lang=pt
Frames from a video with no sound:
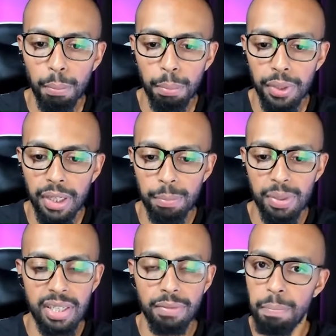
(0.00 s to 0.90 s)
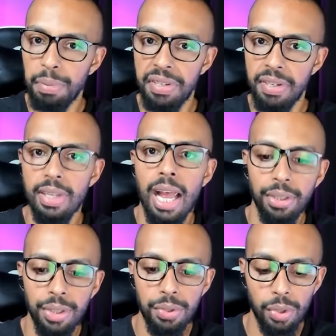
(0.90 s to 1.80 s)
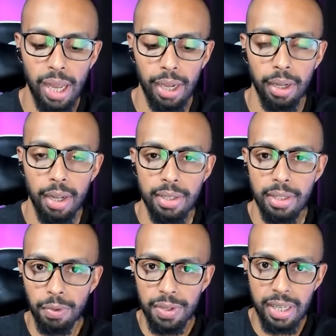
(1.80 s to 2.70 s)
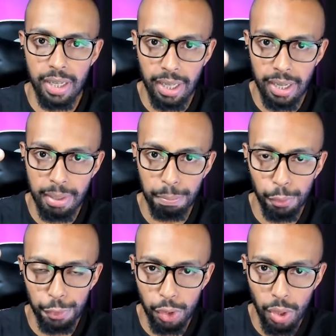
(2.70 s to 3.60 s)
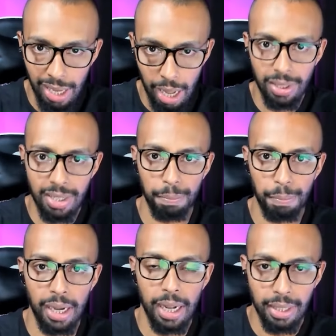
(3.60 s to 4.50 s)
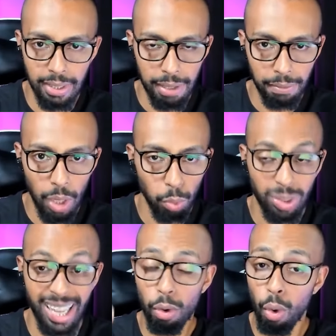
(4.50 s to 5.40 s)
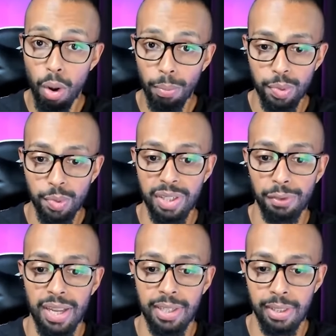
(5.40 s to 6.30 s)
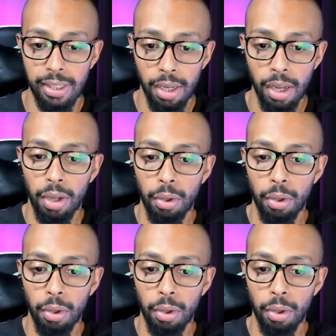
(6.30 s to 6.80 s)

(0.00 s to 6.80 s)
Por quê? Porque você vai precisar disso, cara. Se você quer ser profissional nessa parada, você não tem como você fazer